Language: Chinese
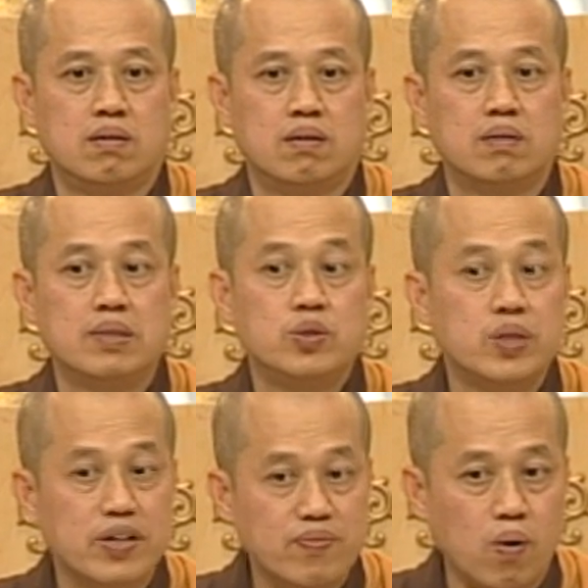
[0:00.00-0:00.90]
我们
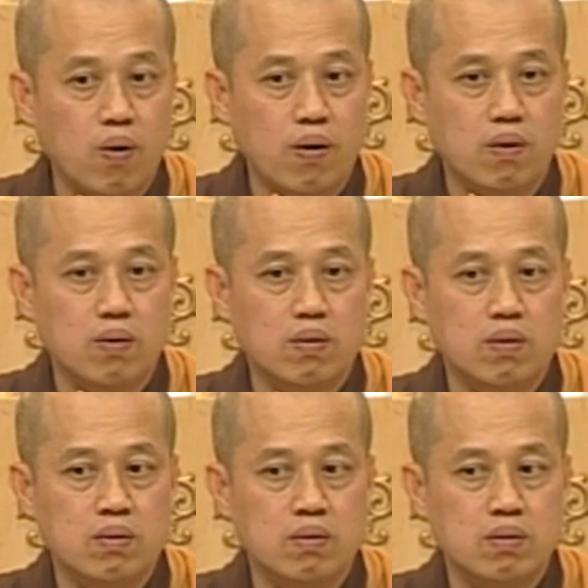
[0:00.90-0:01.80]
学佛，
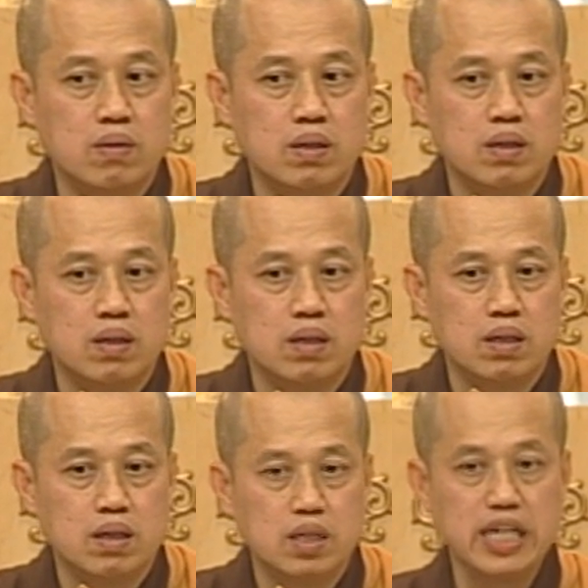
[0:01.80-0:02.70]

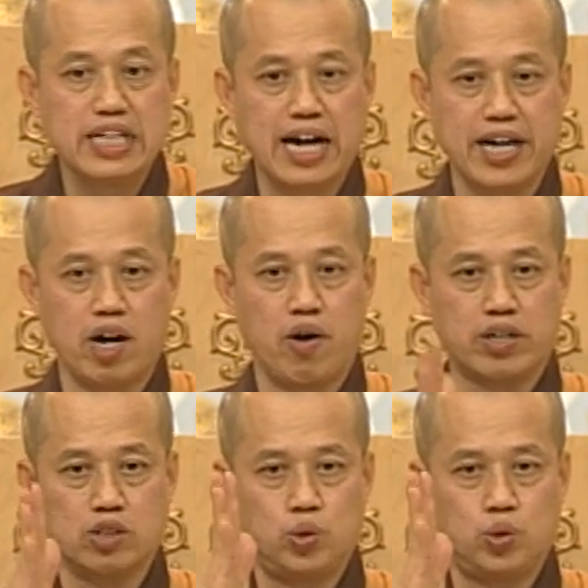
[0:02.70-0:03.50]
应该要有一个